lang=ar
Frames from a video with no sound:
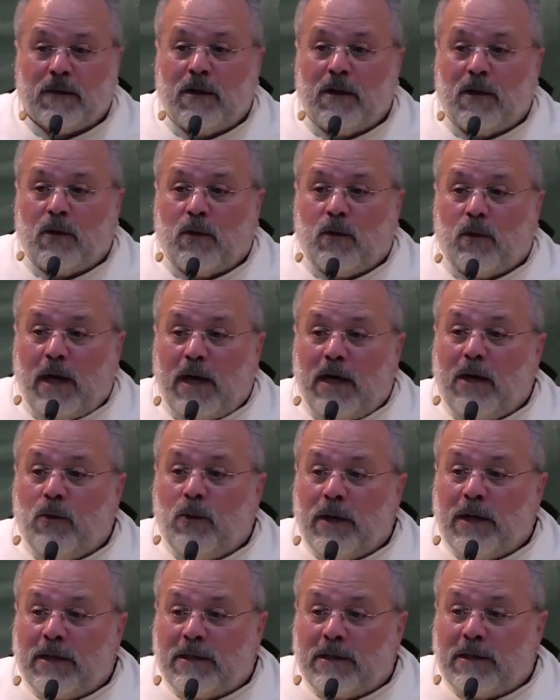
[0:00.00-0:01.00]
وهي
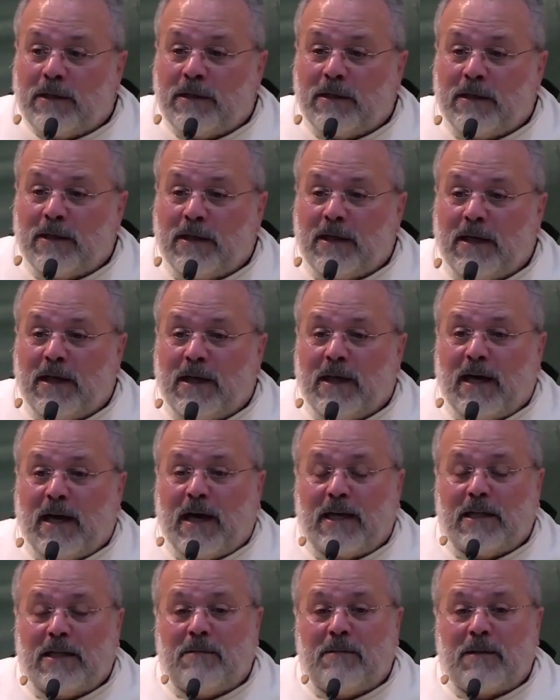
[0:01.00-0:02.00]
الوادي
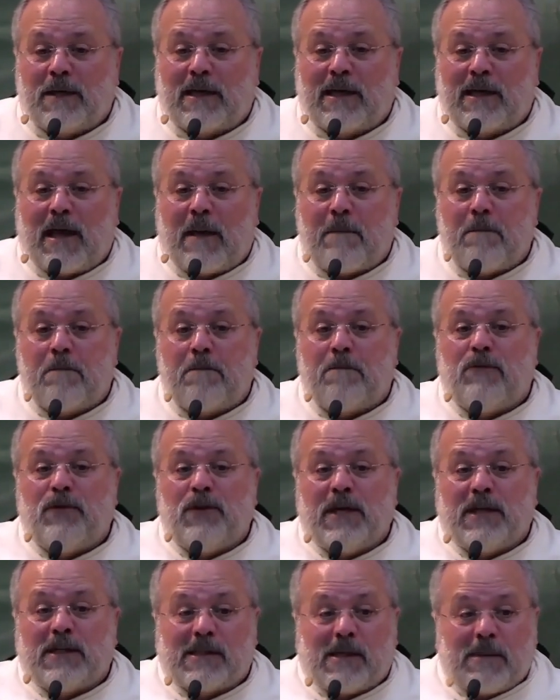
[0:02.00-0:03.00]
قد ما كب
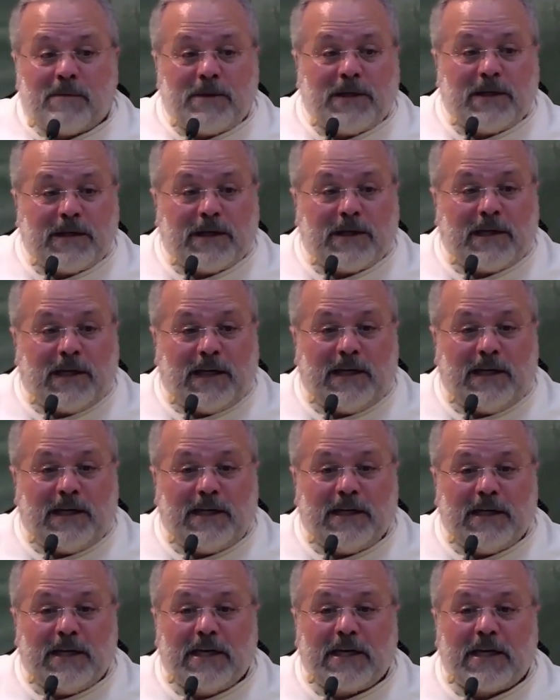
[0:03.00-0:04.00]
فيها ذبائح
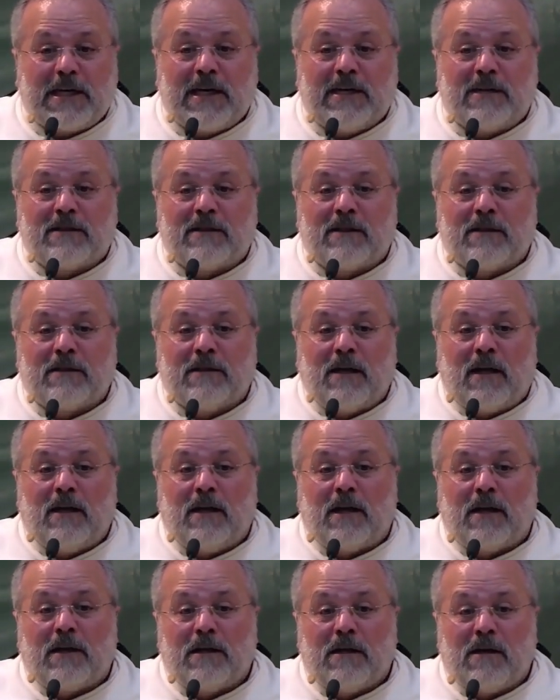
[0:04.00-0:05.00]
كانت
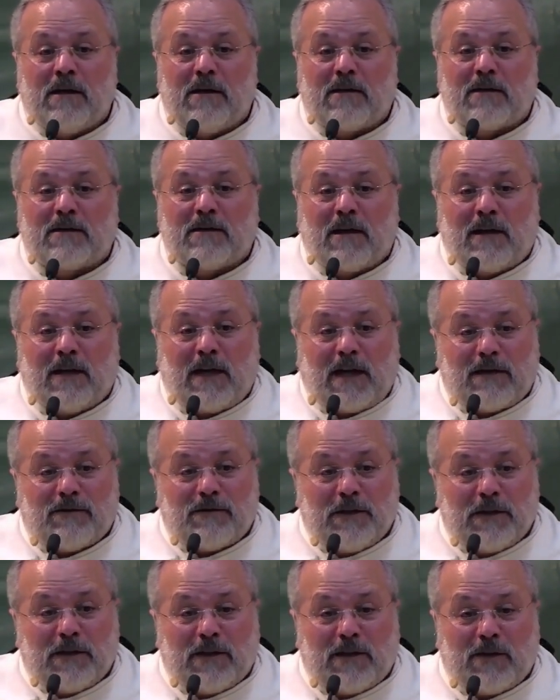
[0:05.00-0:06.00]
تضل النار طالعه
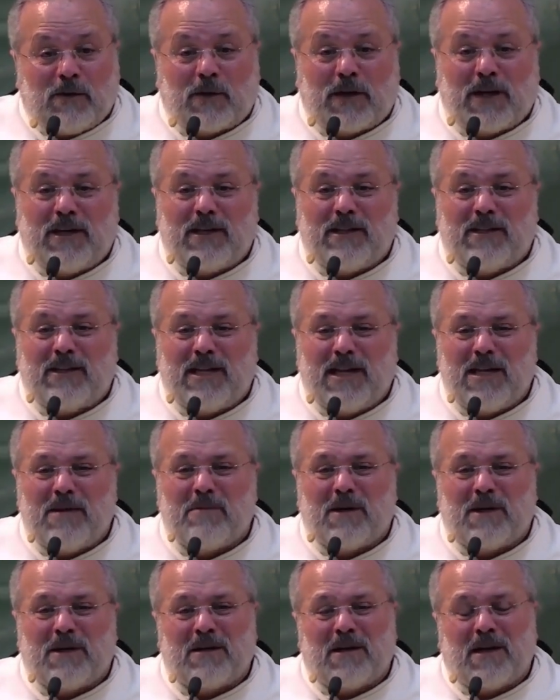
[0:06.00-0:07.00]
فيها وكان
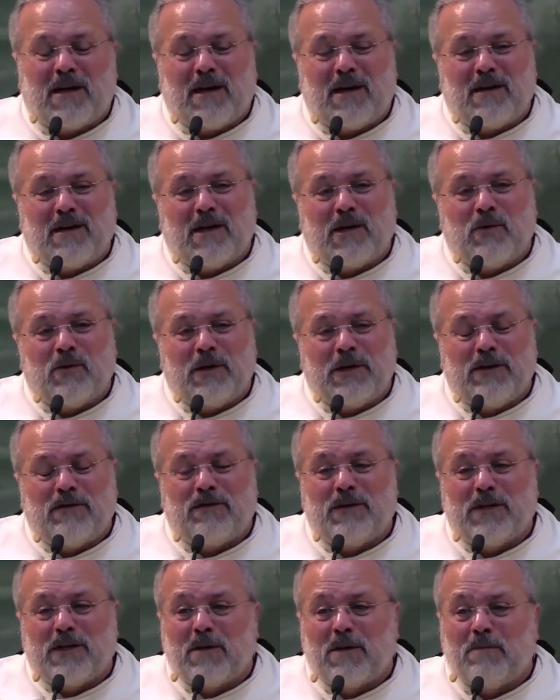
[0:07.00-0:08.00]
دايما هالخواريف
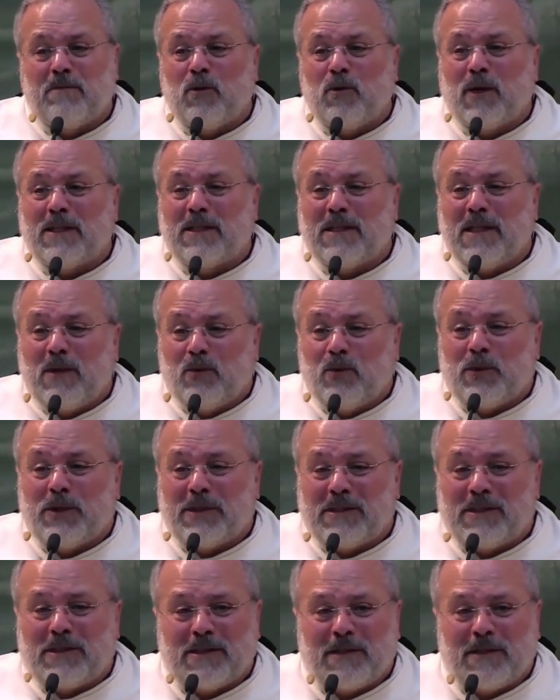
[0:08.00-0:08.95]
اللي كبوها تدود